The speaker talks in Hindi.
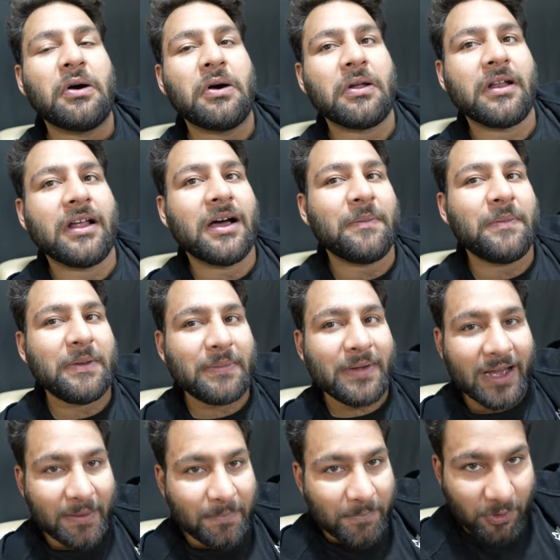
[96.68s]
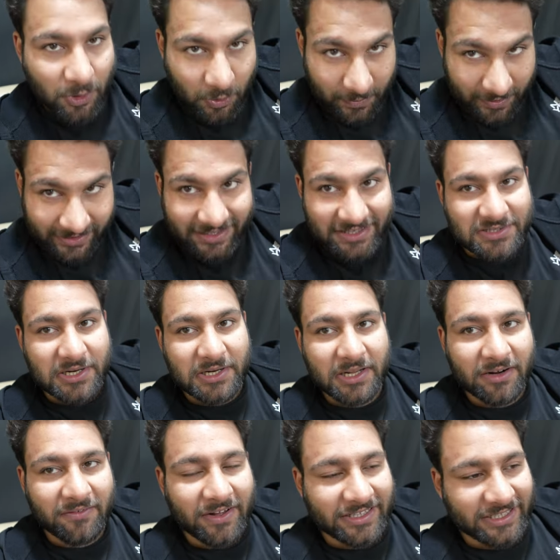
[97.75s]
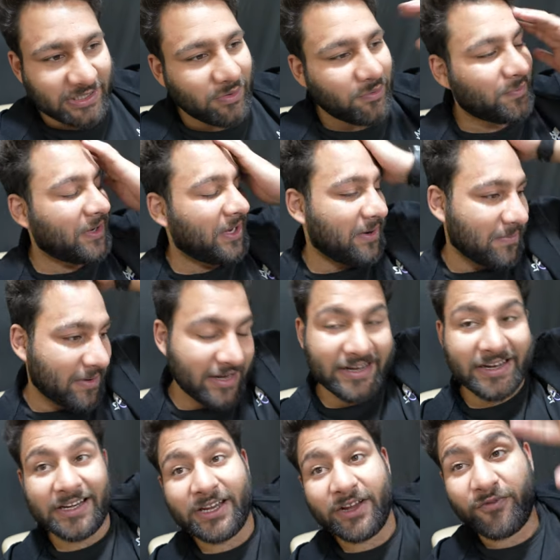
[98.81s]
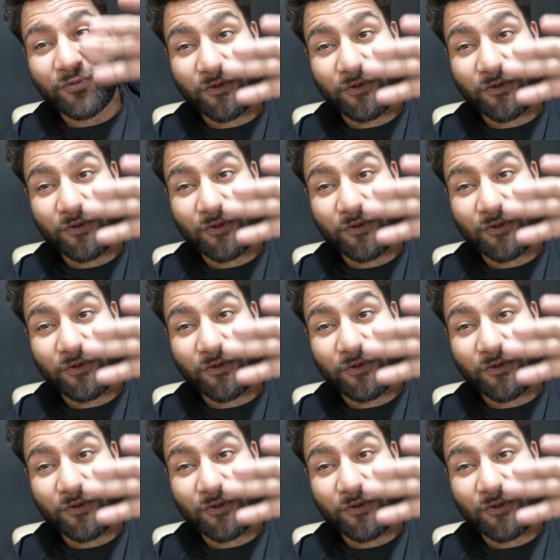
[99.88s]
और अभी मैं आपको भी दर्शन करवा देता हूँ अपनी हिमालयन के